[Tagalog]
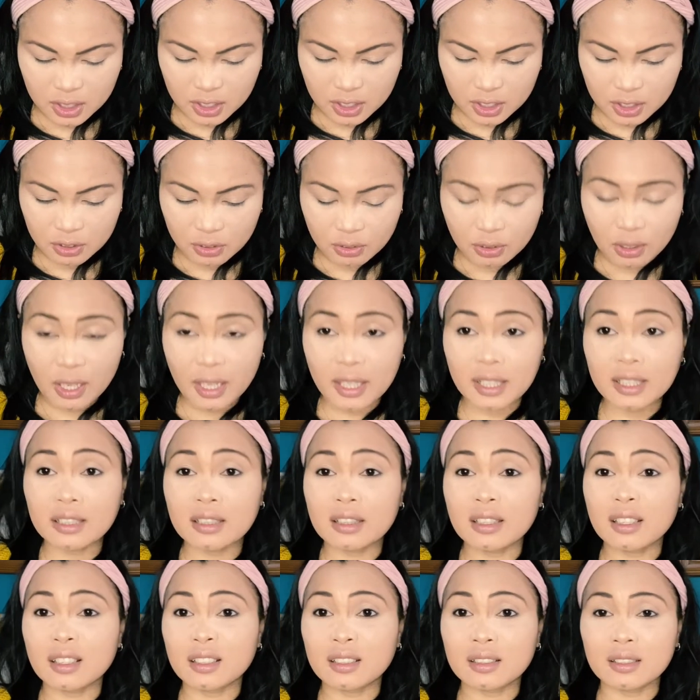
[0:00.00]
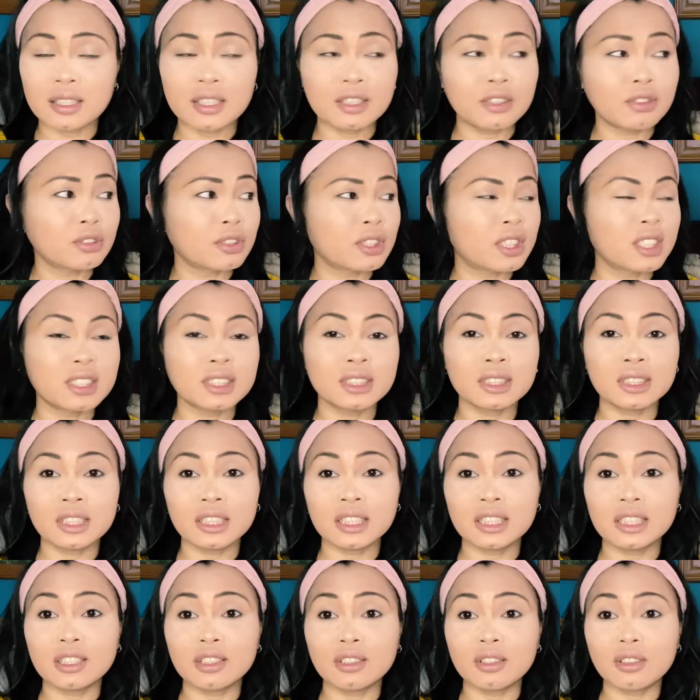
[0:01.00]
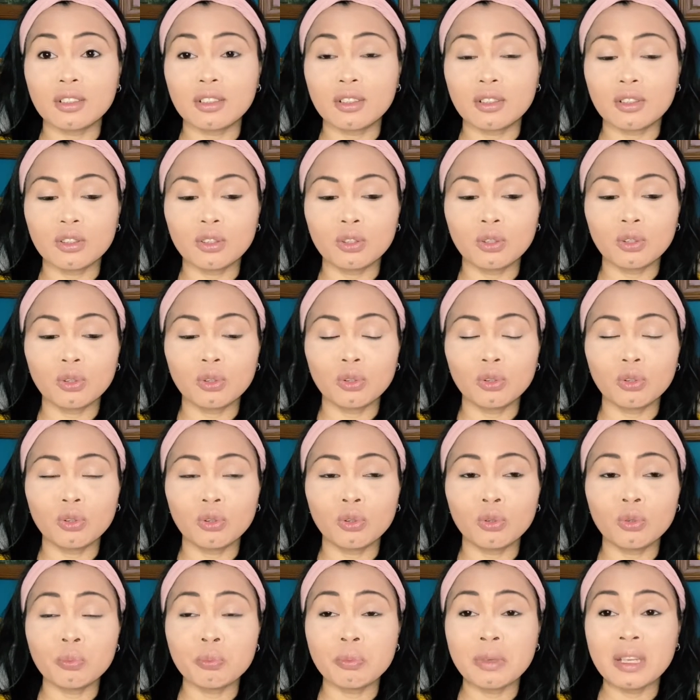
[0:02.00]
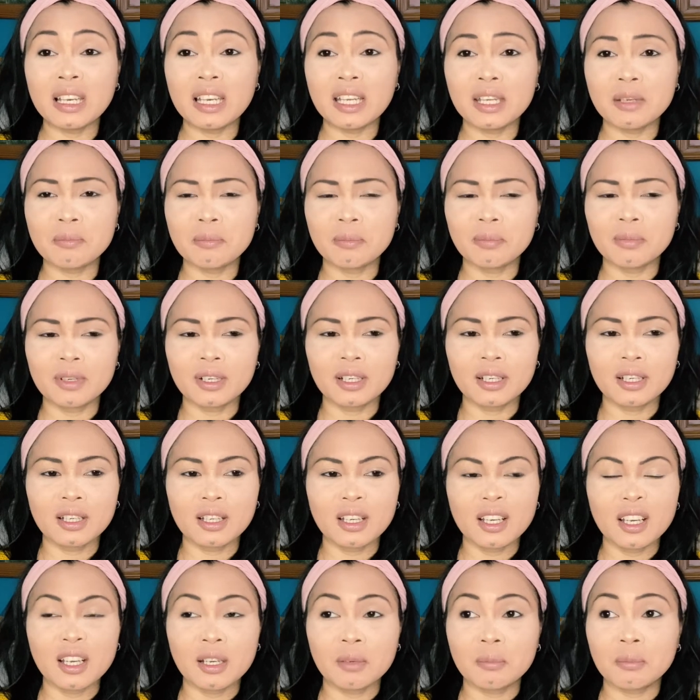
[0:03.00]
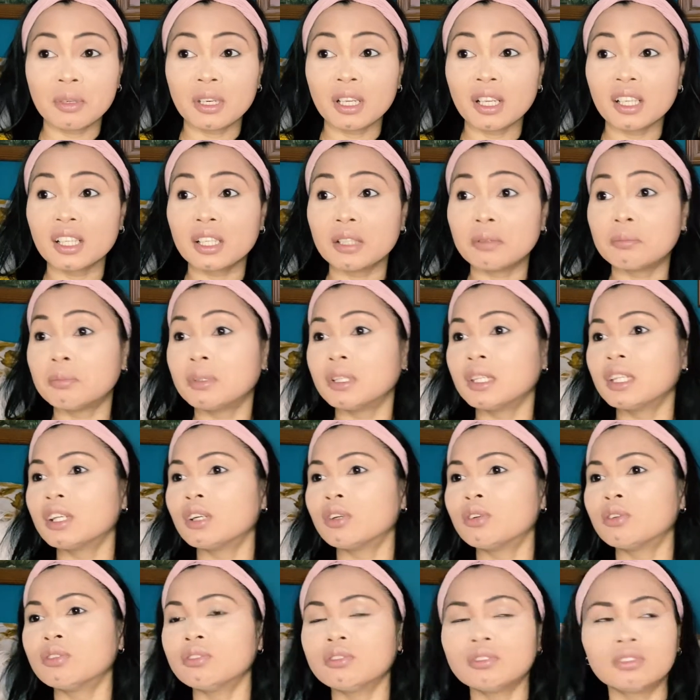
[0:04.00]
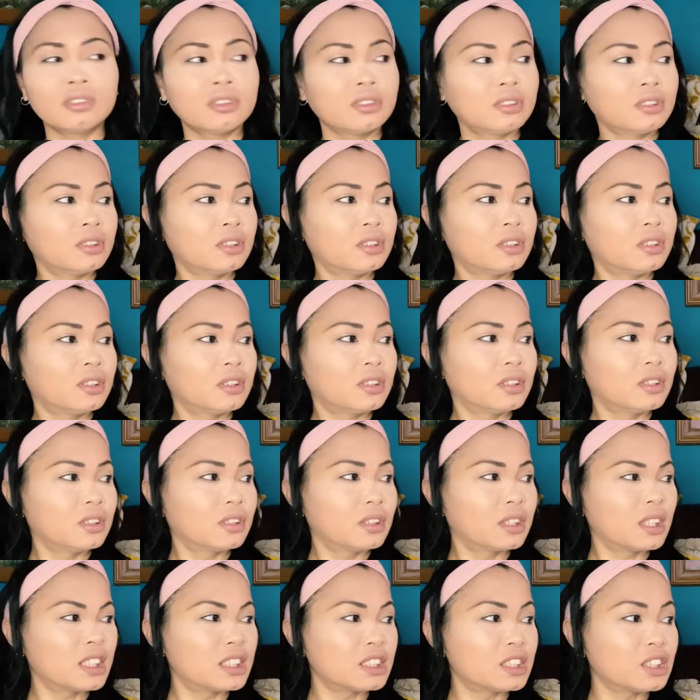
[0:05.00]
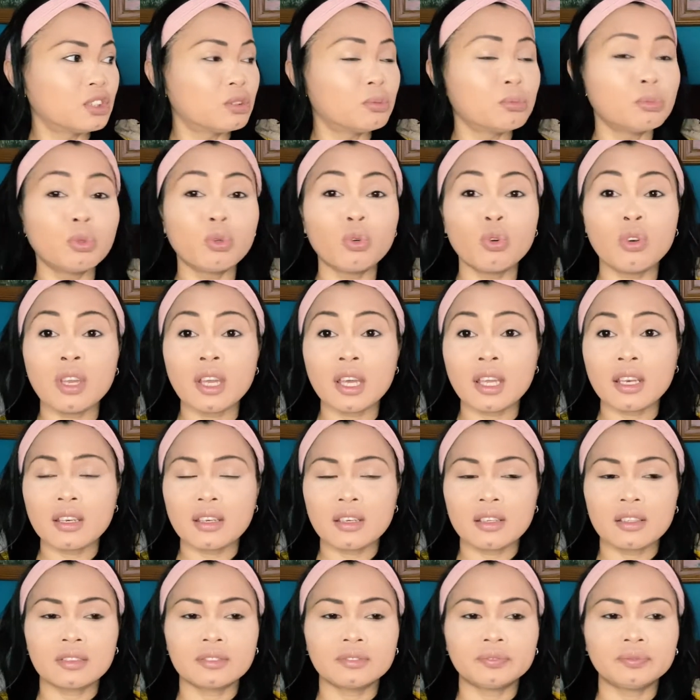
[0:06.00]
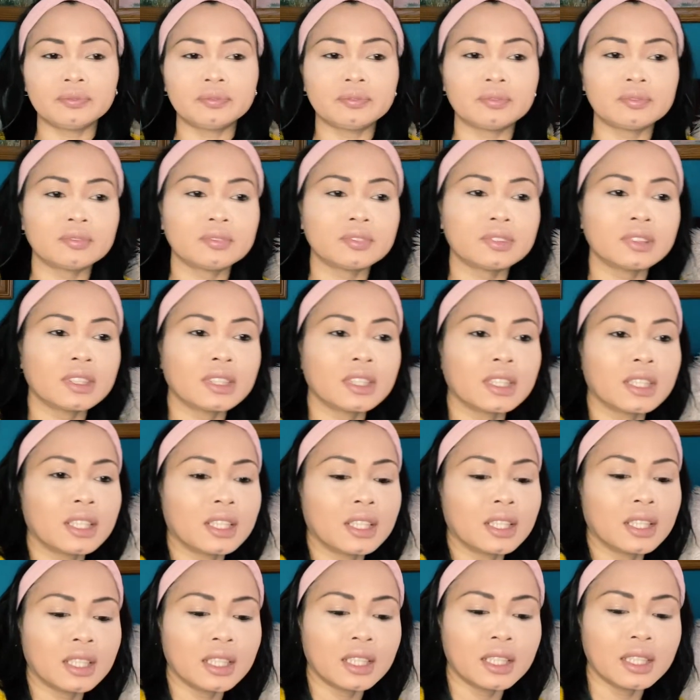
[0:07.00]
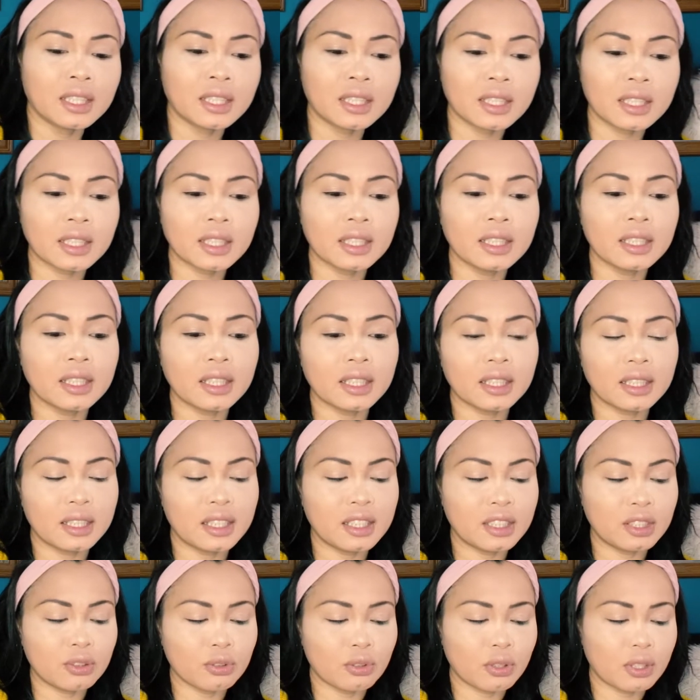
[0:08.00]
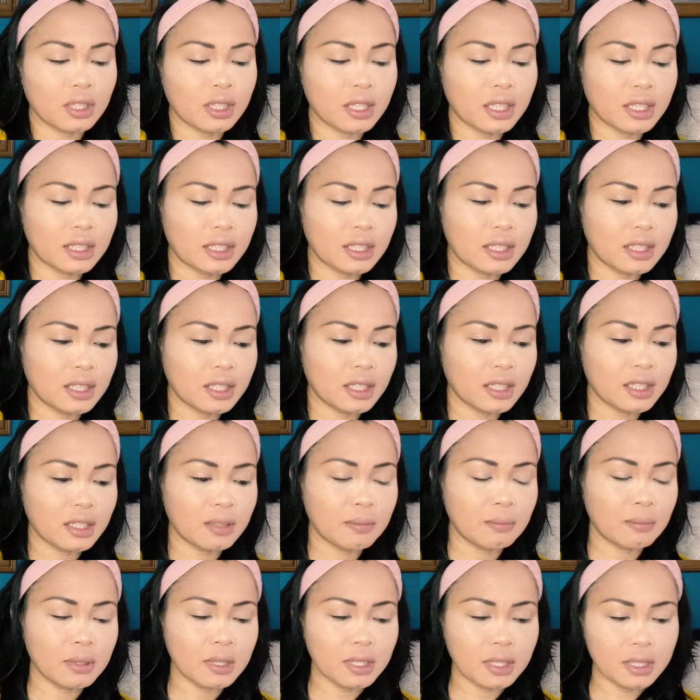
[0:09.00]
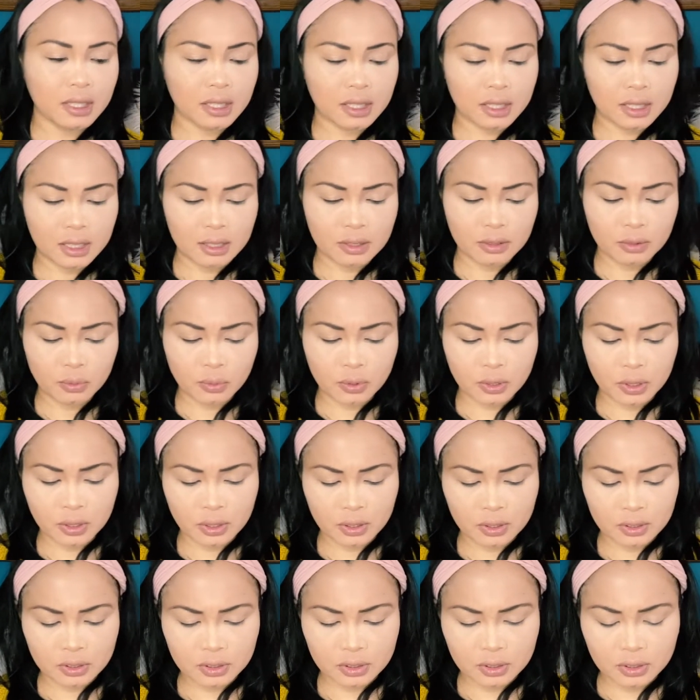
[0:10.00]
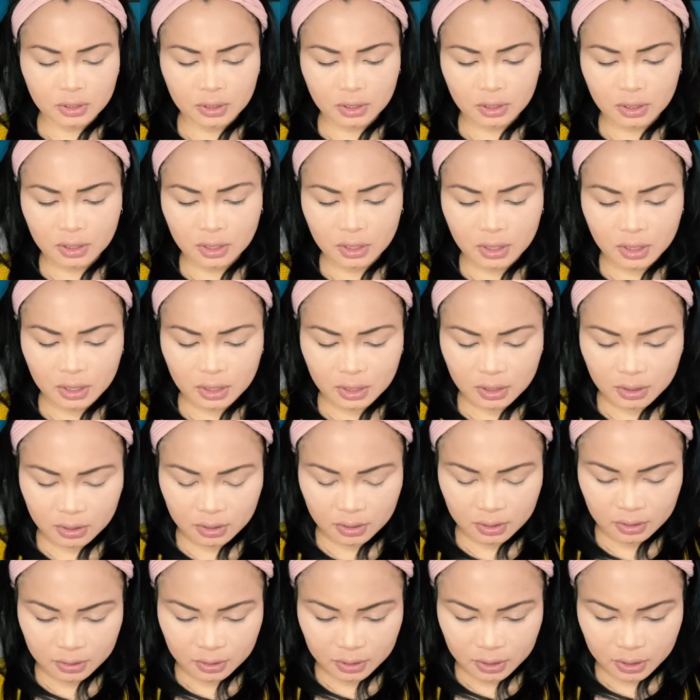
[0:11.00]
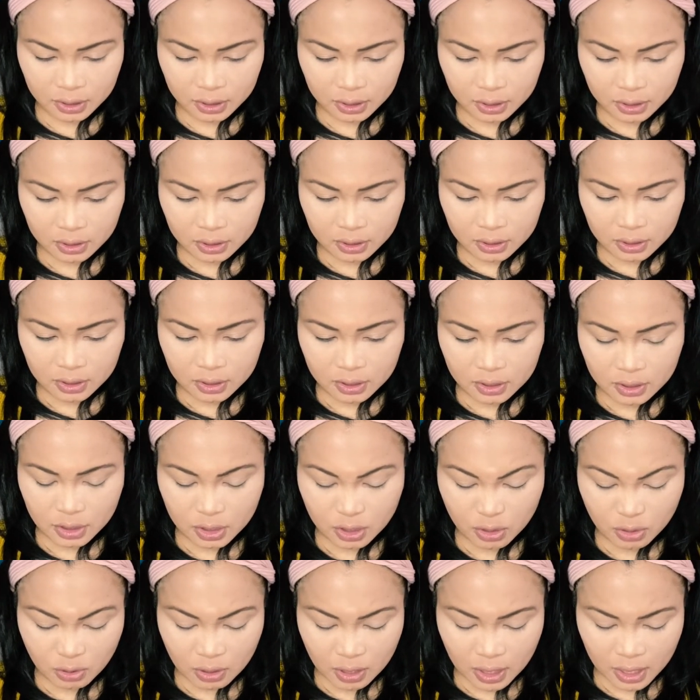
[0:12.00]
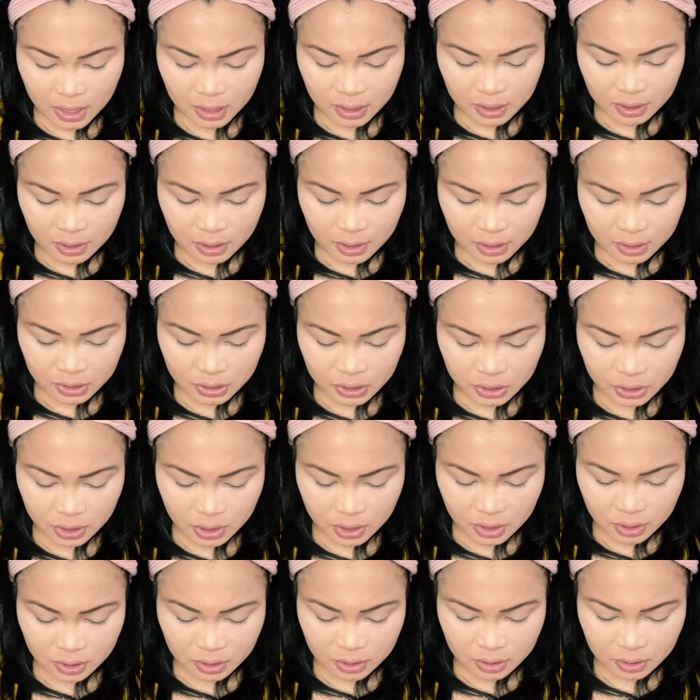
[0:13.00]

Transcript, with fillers: yung light lang ngayon kasi dumilim. Parang gabi na oh. Kasi umuulan. Kaya ito ang ating gagamitin with, ay, yung light lang siya.